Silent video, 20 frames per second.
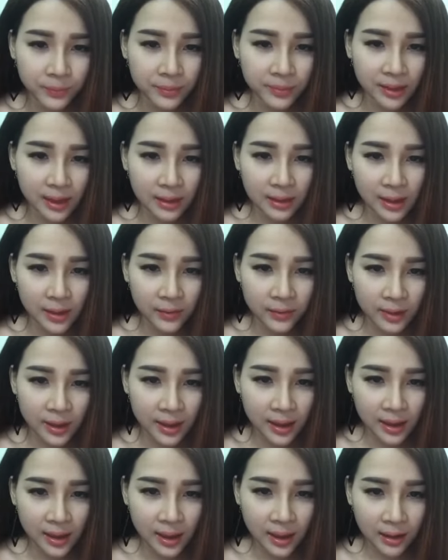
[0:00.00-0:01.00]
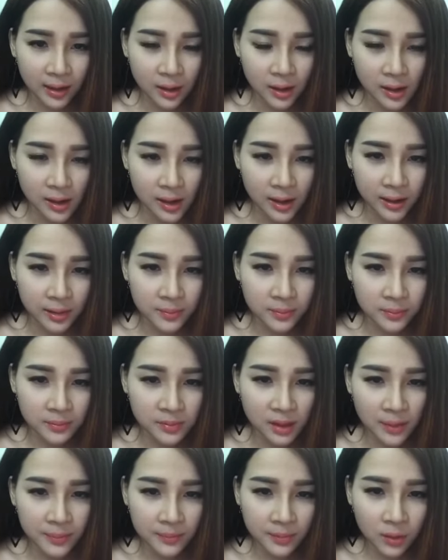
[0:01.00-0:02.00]
tái tạo nhẹ lại, hoặc là em
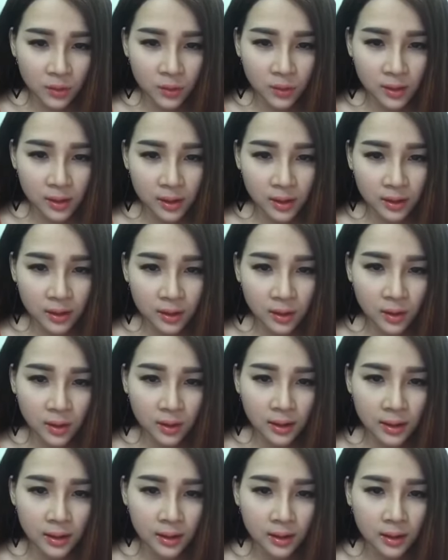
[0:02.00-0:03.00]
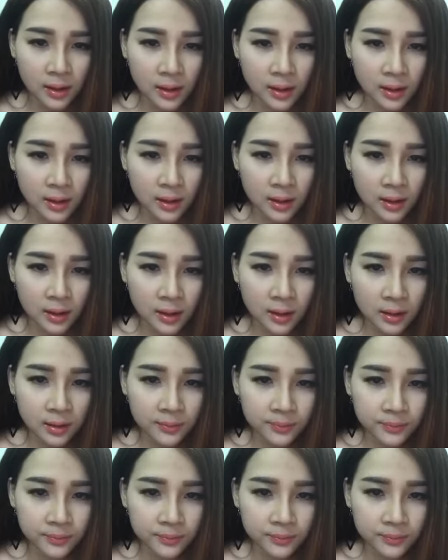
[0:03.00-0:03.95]
chấm thuốc lên, hoặc là à,